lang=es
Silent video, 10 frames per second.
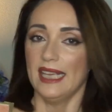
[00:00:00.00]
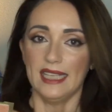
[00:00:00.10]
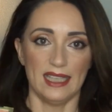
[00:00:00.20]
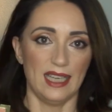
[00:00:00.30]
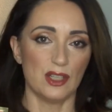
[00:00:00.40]

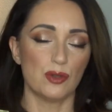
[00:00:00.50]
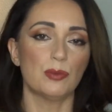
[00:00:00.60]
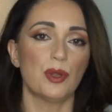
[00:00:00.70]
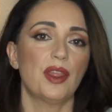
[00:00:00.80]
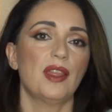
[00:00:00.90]
y es
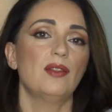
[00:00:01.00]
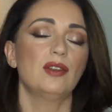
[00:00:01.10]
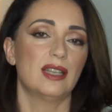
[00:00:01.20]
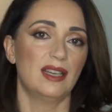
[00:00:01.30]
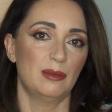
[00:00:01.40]
un
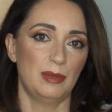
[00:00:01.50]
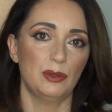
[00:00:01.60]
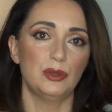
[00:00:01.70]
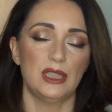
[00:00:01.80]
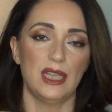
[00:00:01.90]
bronceador que
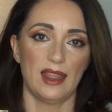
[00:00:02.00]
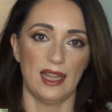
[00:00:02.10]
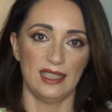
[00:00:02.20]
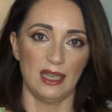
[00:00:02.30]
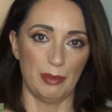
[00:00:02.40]
jamás
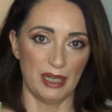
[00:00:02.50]
utilizaría